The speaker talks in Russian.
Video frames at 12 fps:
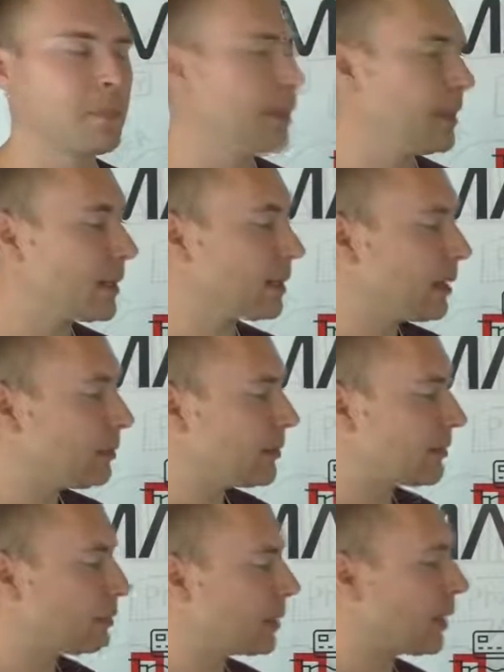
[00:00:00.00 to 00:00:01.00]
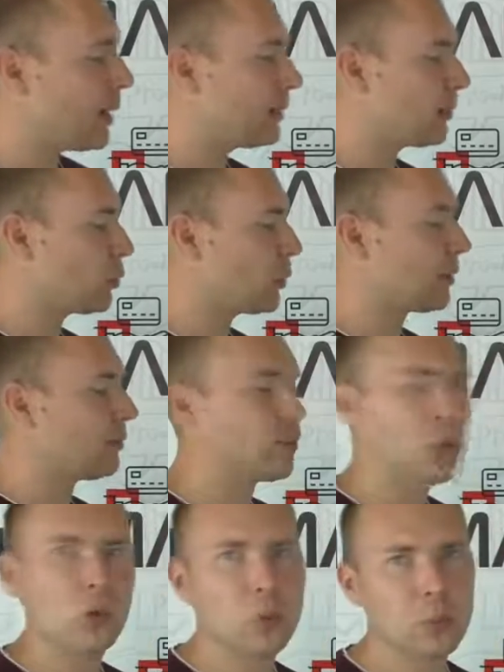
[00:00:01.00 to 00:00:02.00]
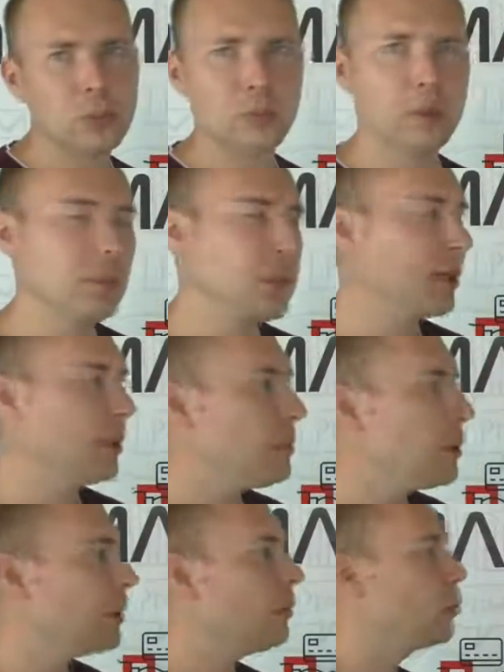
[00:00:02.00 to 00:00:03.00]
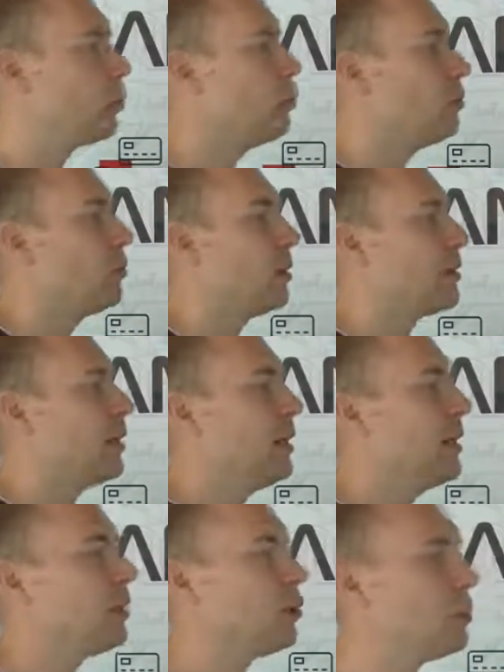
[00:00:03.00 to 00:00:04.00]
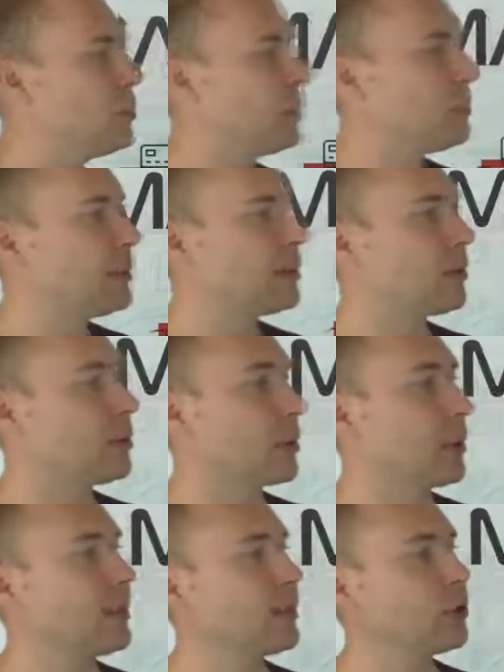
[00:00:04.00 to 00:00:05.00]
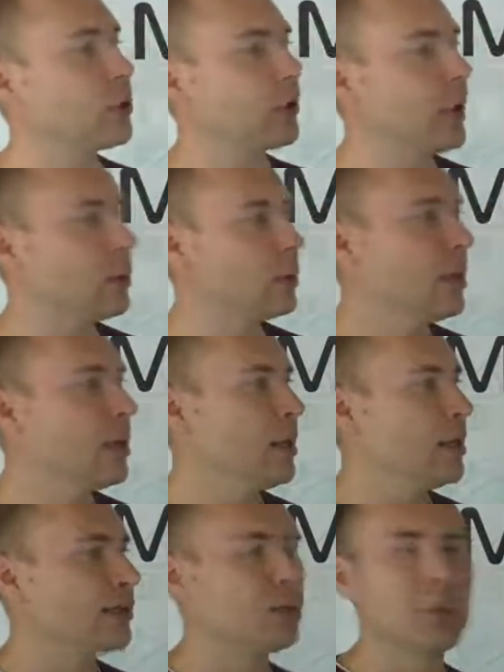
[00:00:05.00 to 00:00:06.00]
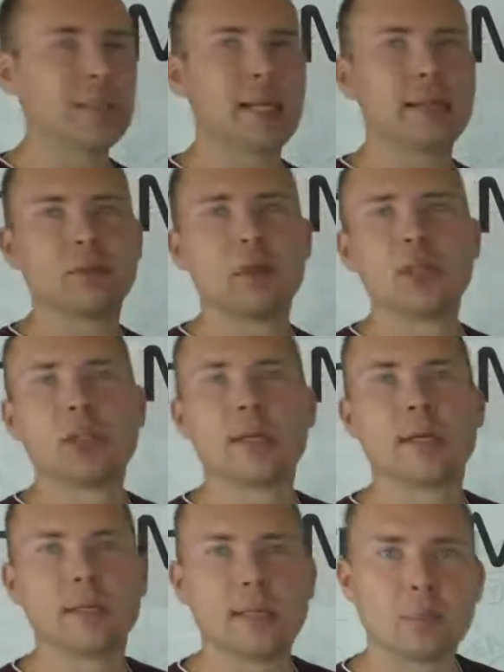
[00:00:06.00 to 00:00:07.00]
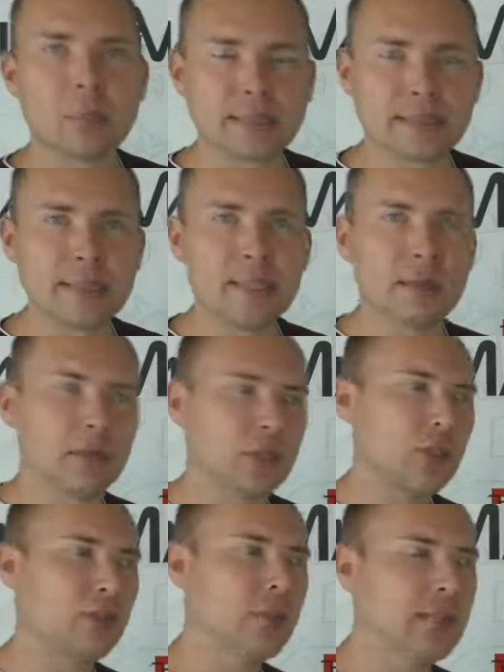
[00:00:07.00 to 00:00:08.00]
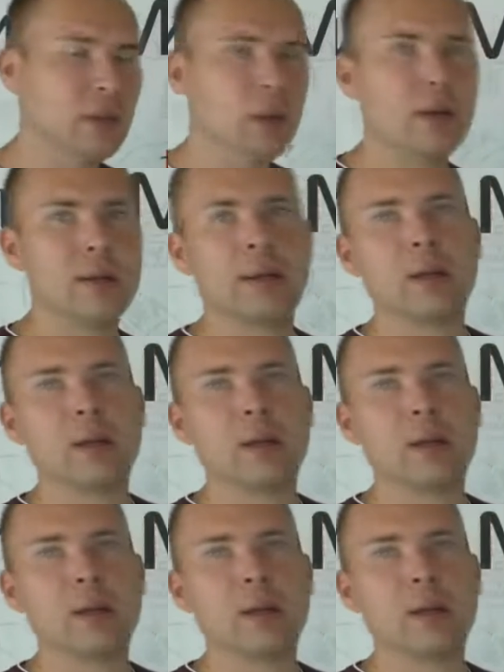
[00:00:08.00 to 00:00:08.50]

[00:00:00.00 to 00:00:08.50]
И когда вы собираете куда-то в группу, например, либо на YouTube у вас люди подписываются, они начинают смотреть ваши какие-то посты, ваши видео,